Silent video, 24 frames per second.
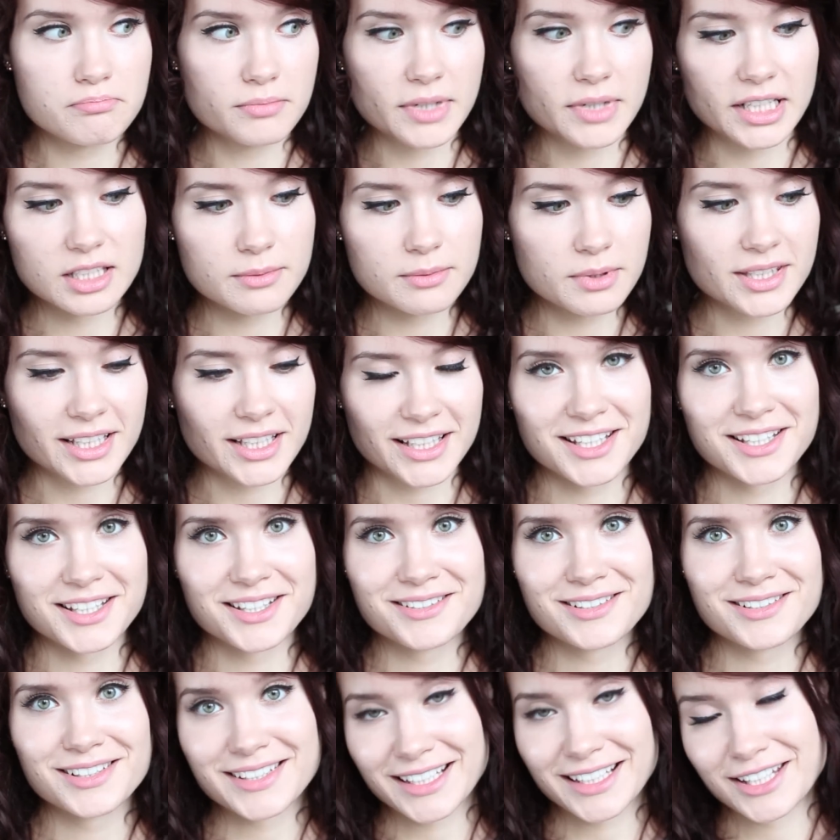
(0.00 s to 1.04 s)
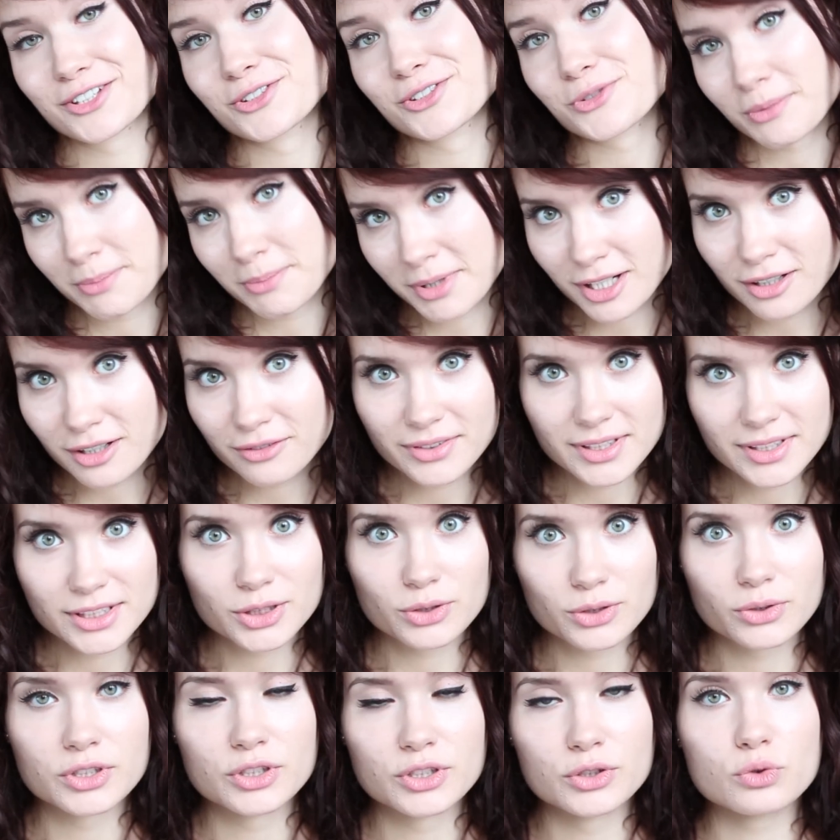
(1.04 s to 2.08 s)
jak gdyby takiego słabego
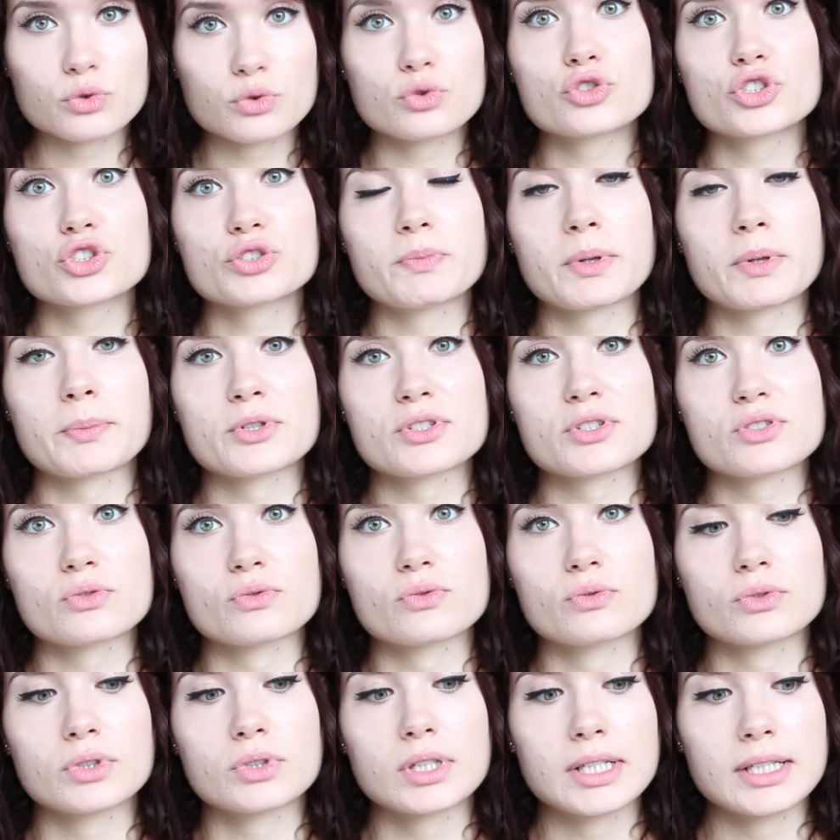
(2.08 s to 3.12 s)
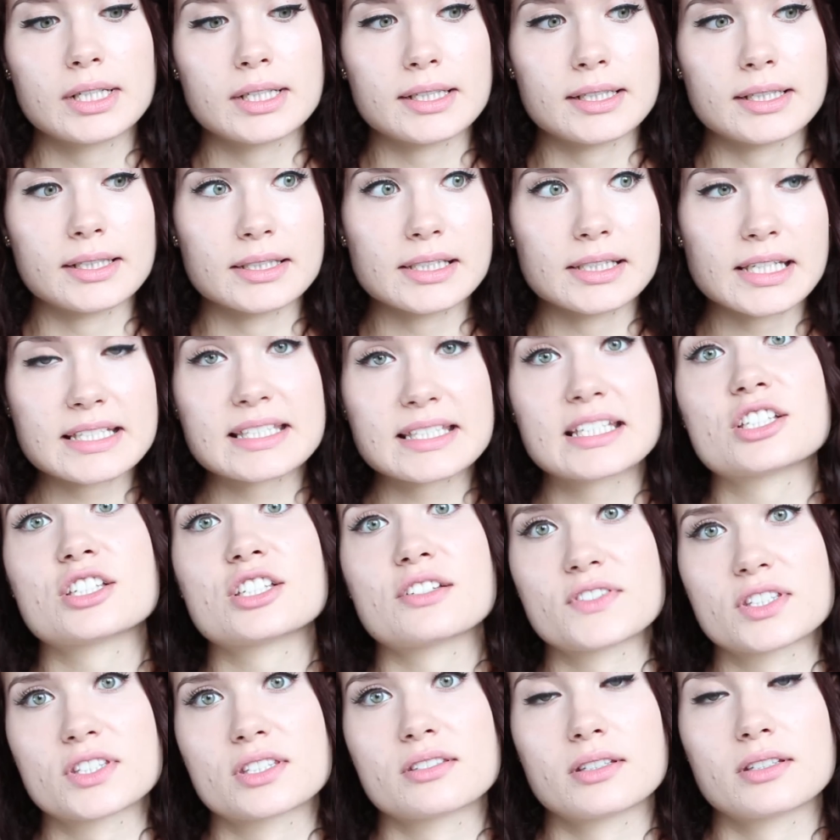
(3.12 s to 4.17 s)
filtru już po prostu nie
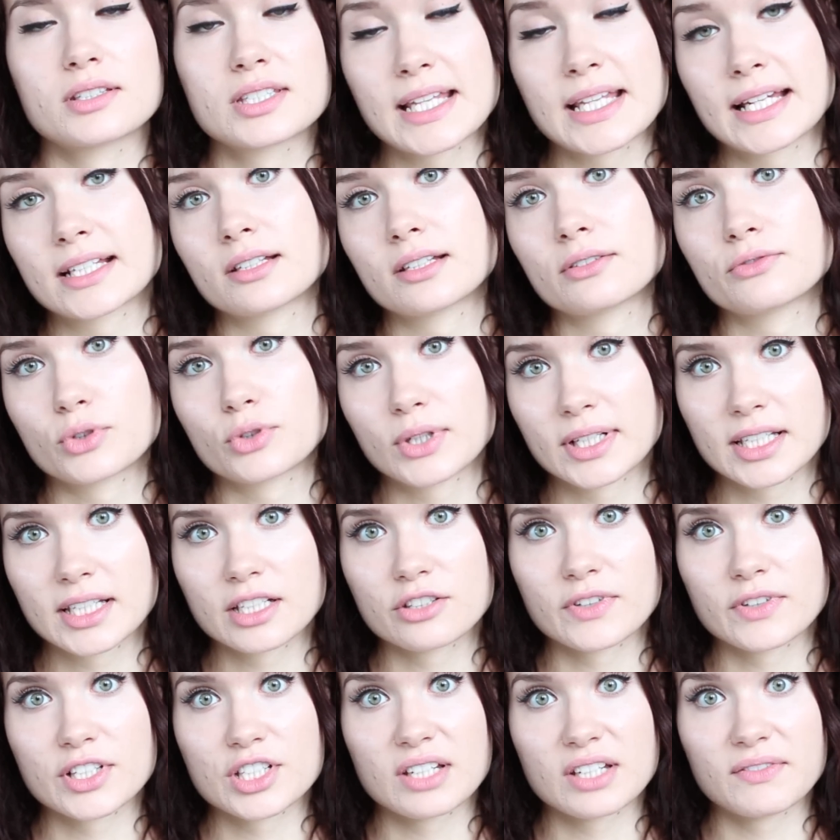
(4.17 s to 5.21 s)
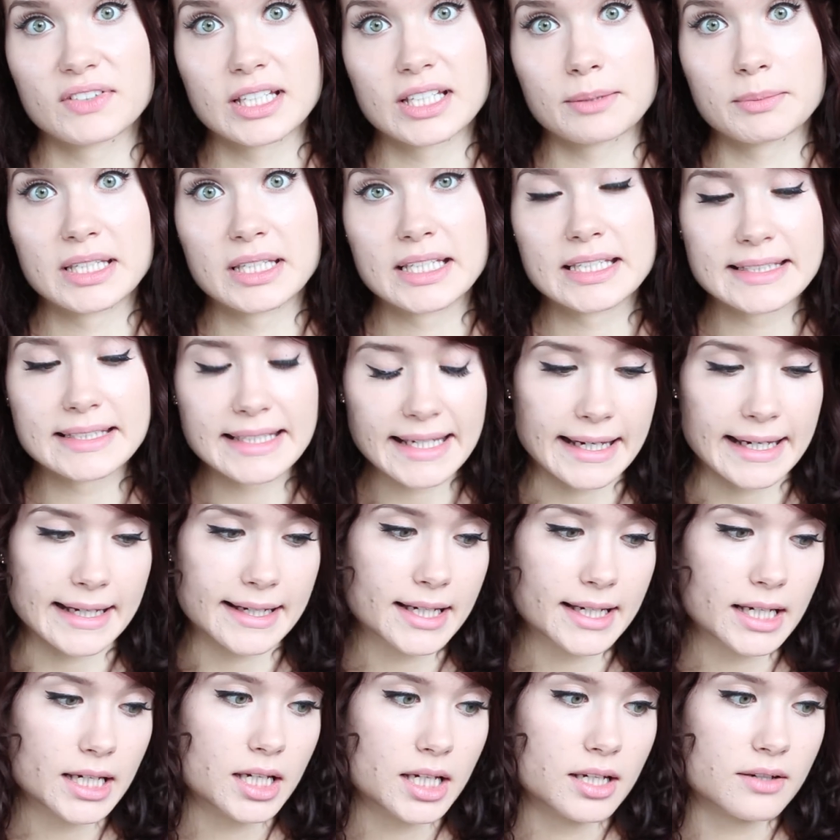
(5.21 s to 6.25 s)
jesteście w stanie wchłaniać właśnie witaminy D,
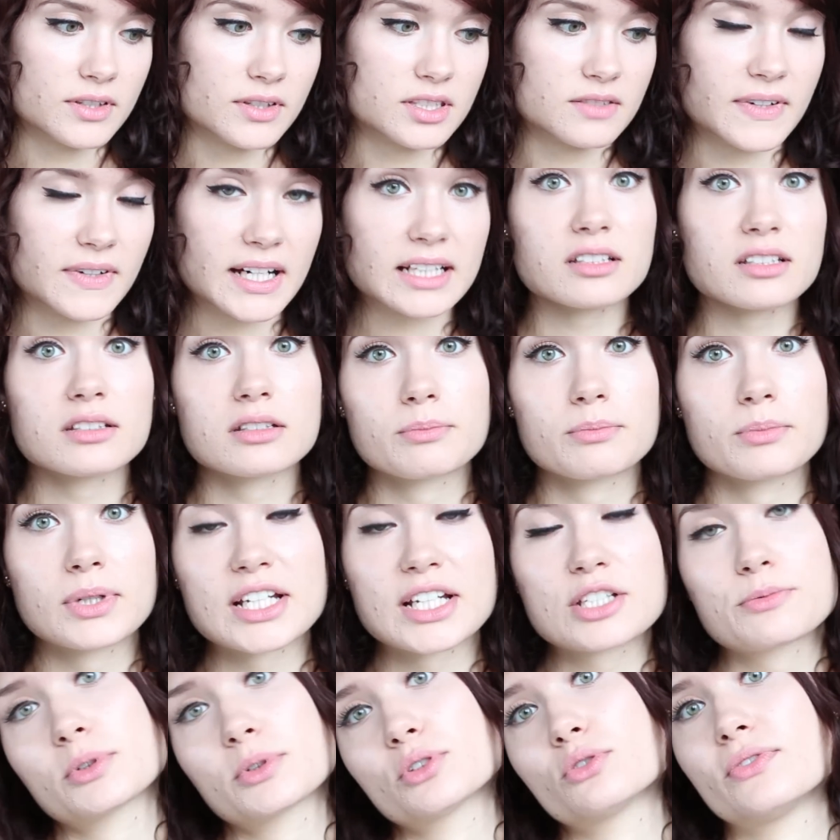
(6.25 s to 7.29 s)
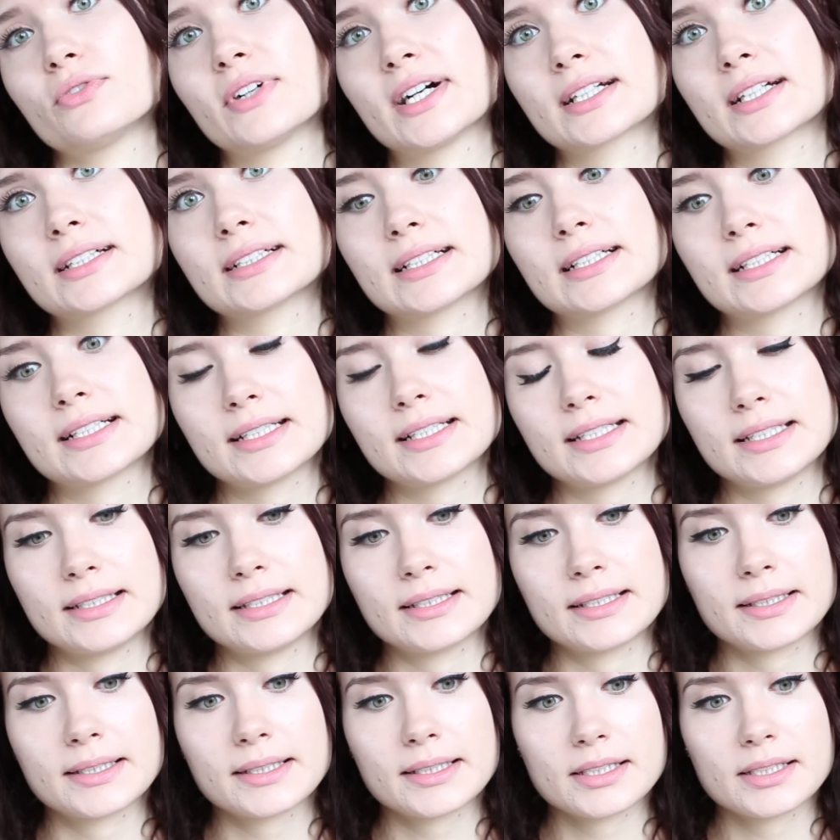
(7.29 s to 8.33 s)
więc warto to brać pod uwagę
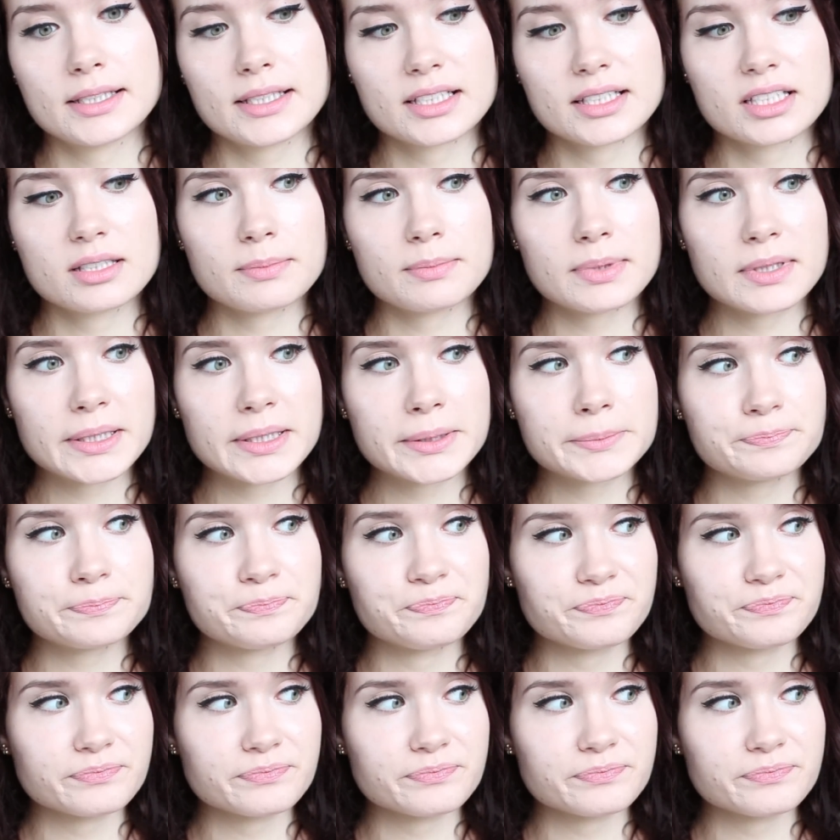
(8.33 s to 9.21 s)
i jak gdyby